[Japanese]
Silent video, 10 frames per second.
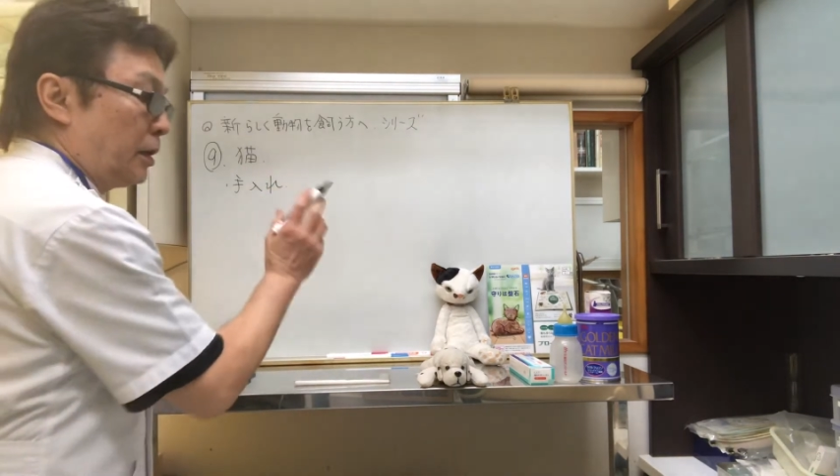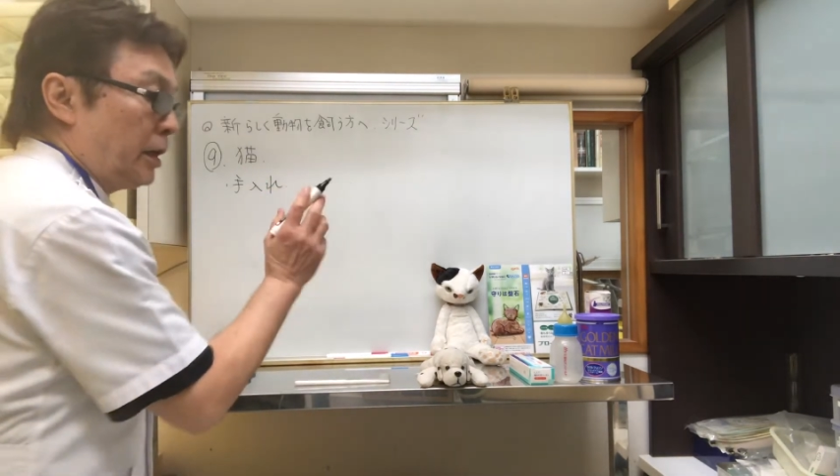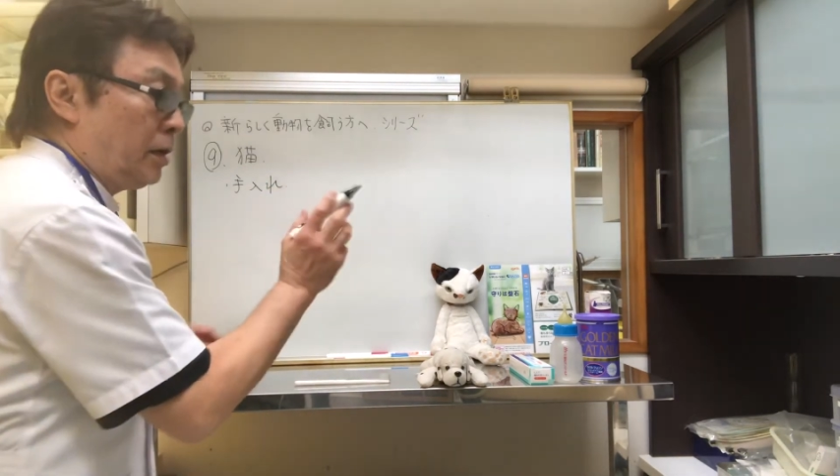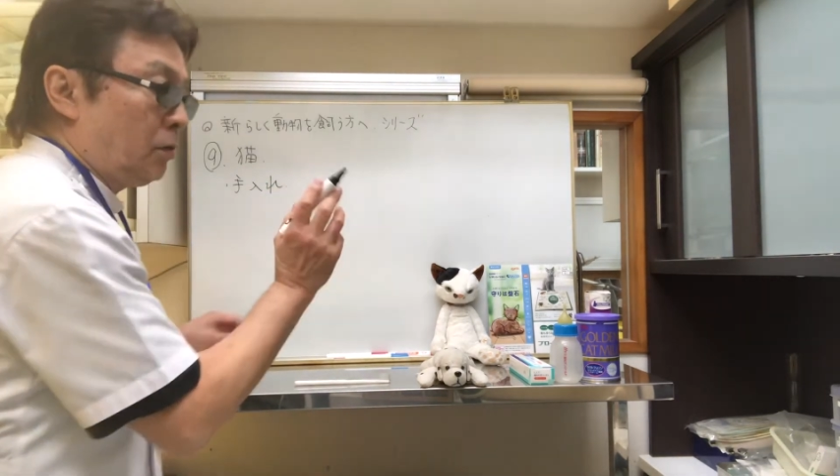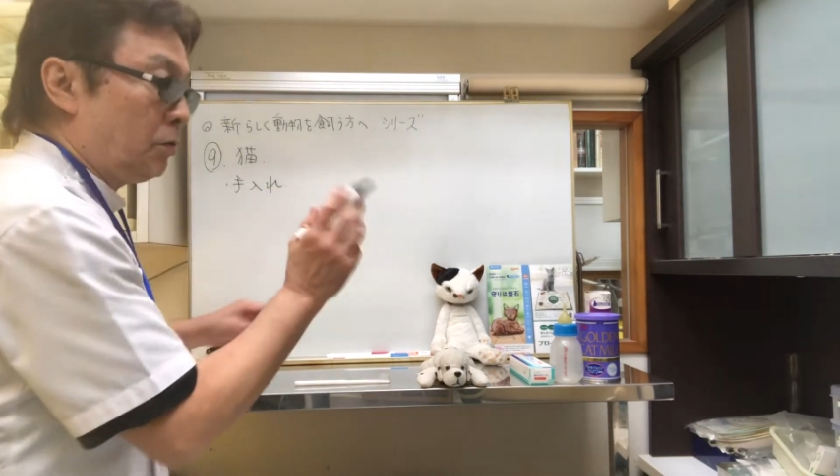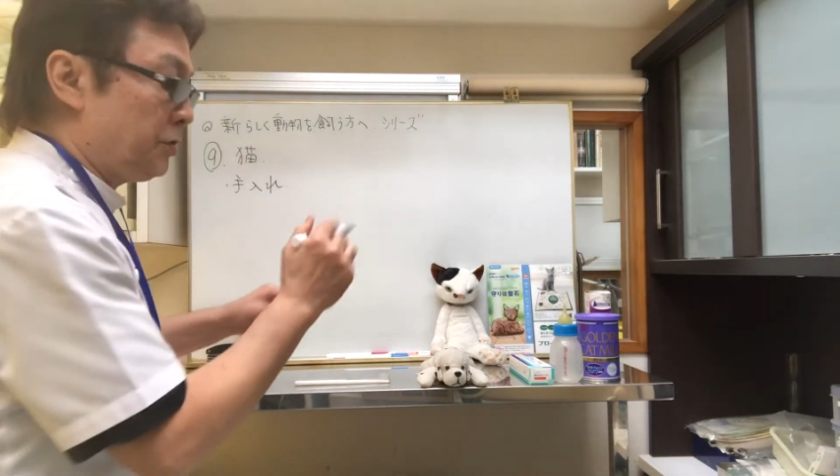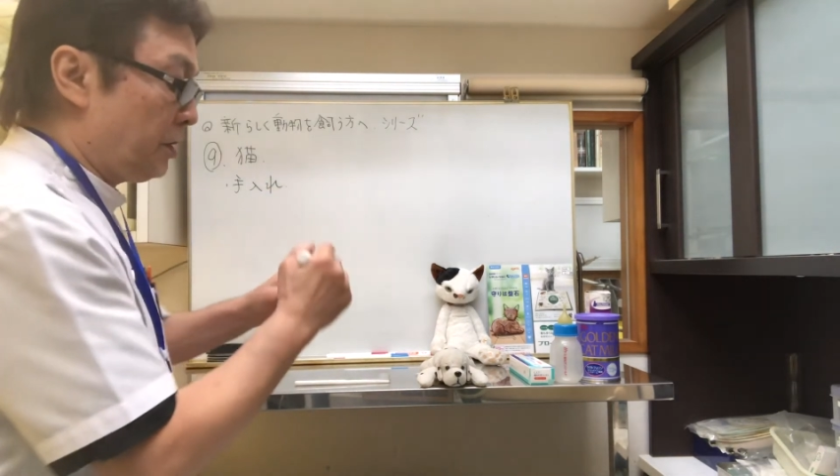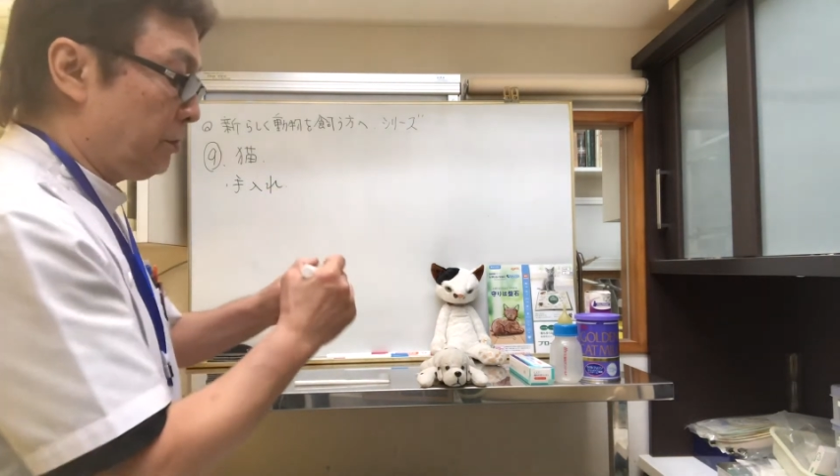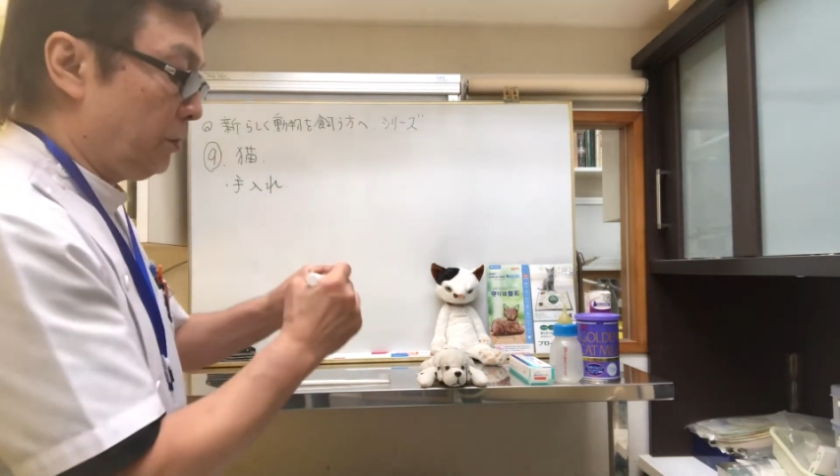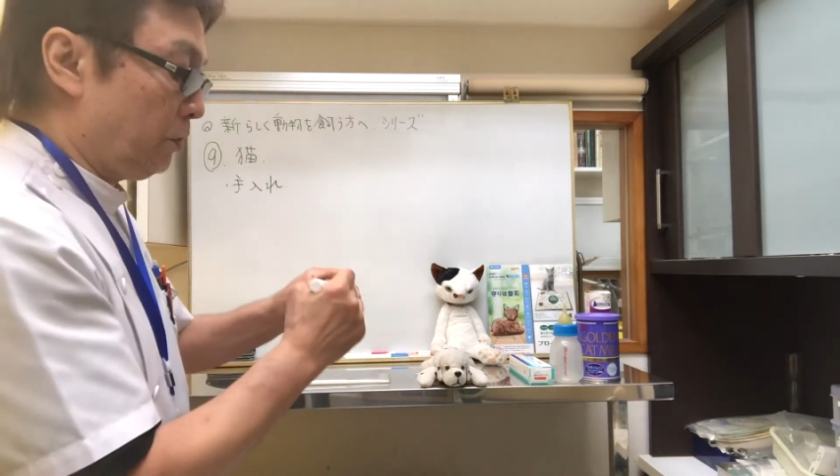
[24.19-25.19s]
健康
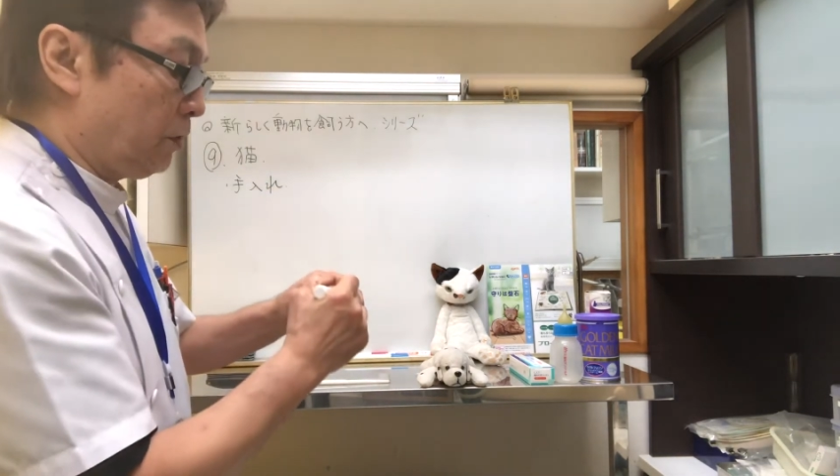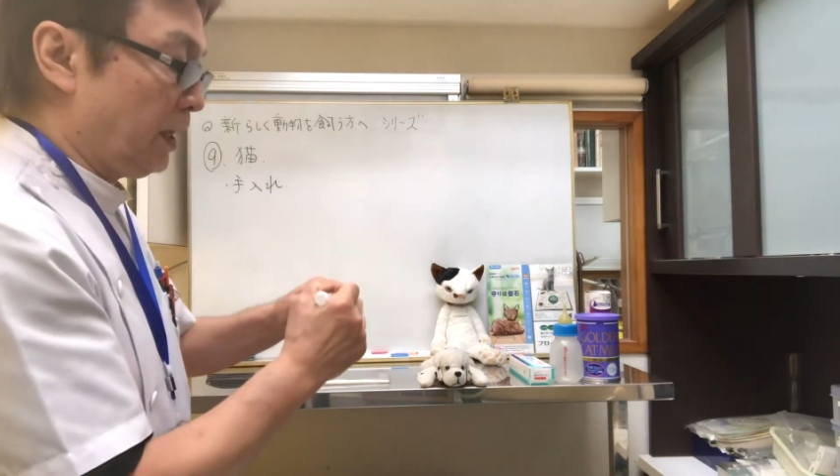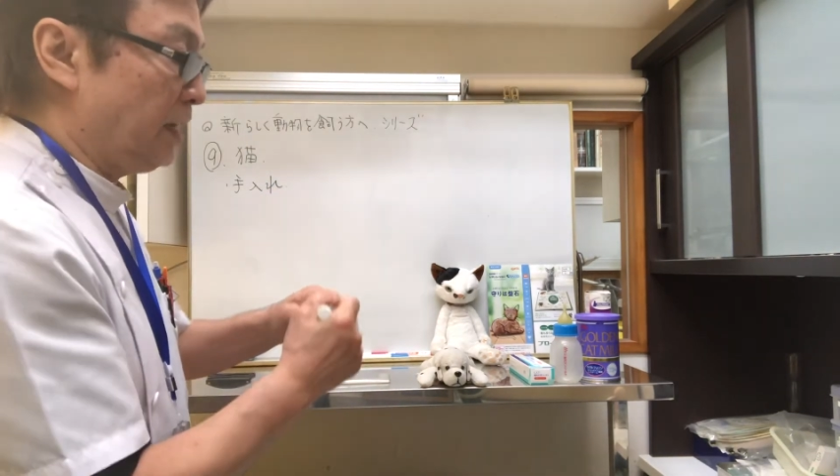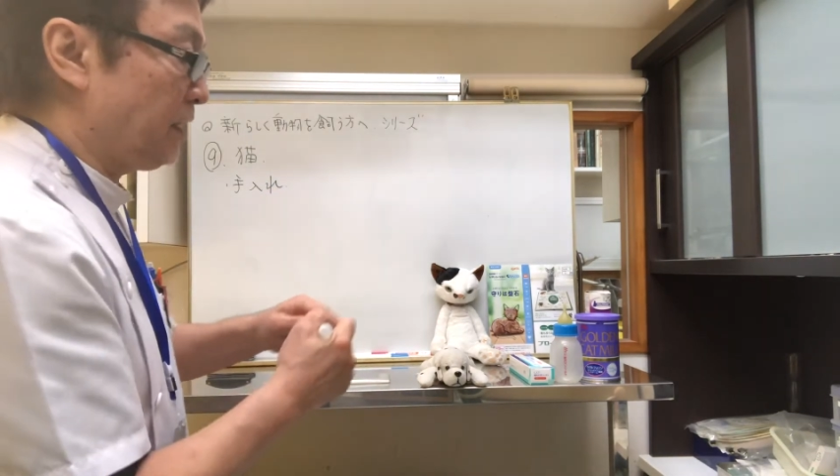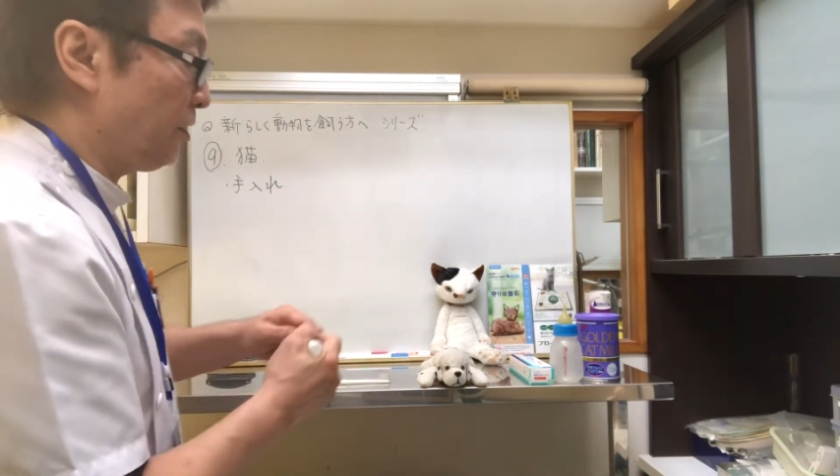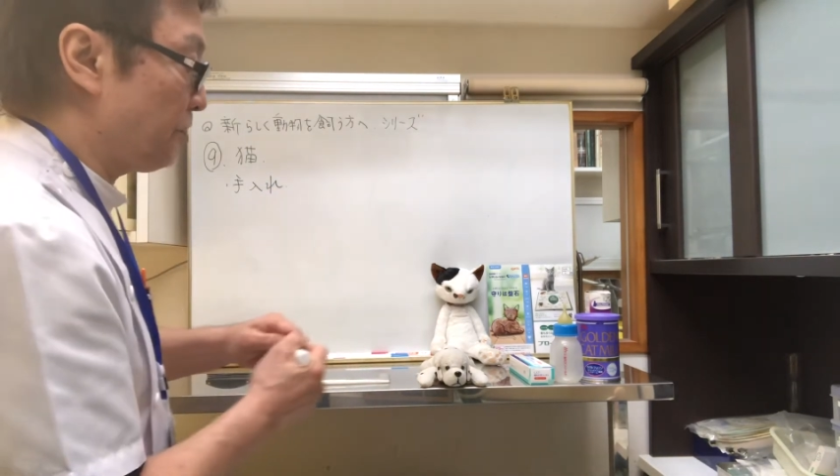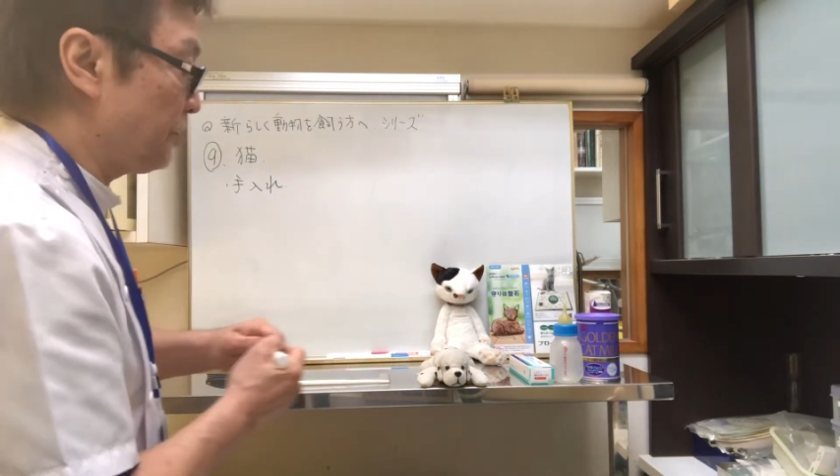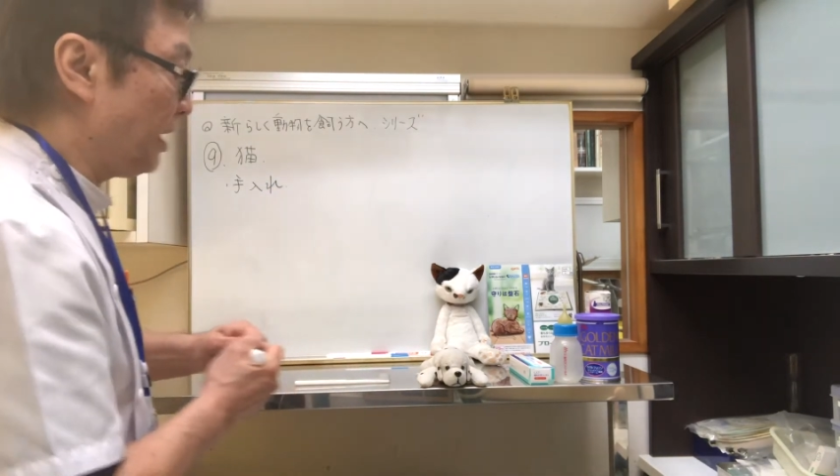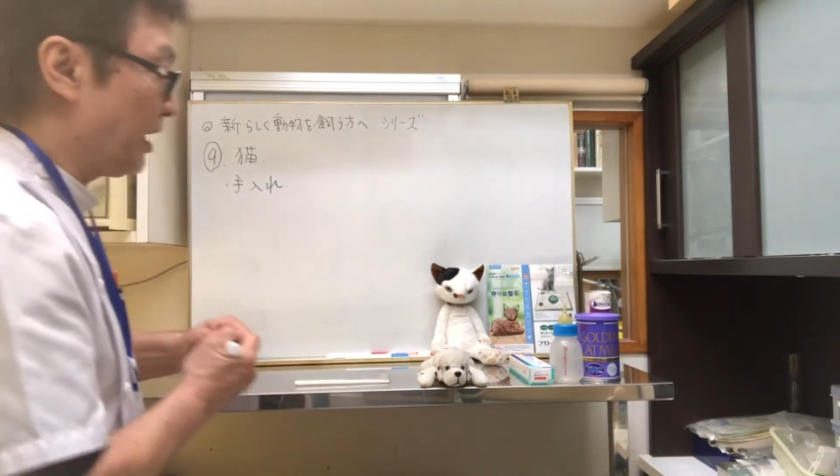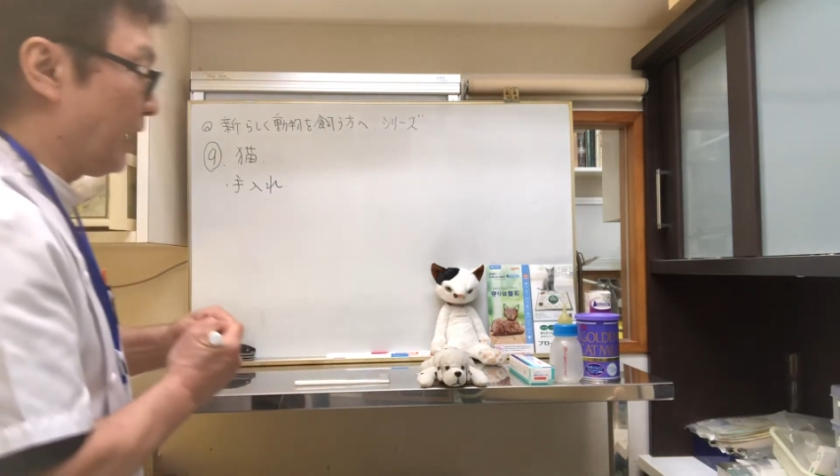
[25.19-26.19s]
チェック表を観察
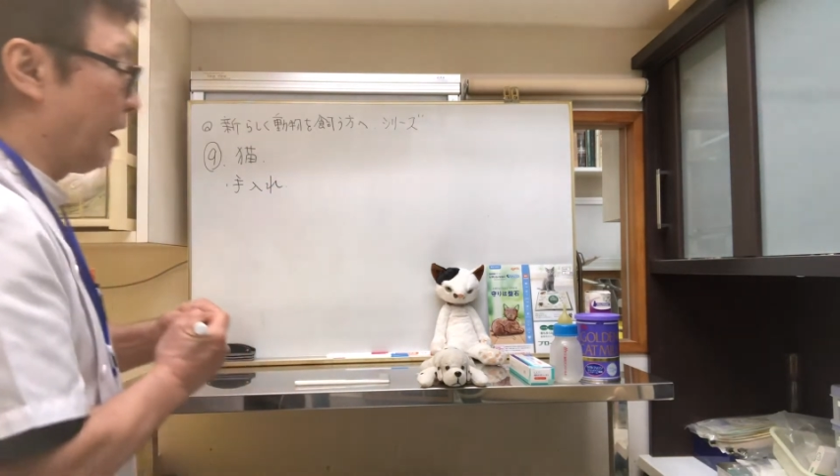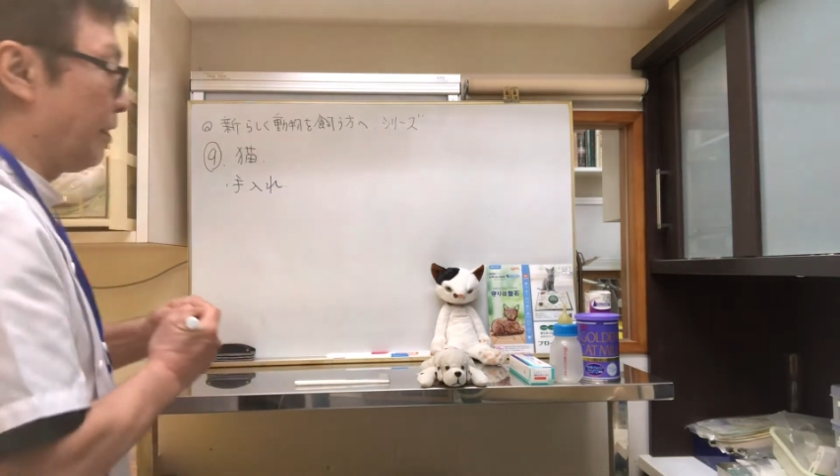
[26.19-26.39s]
しながら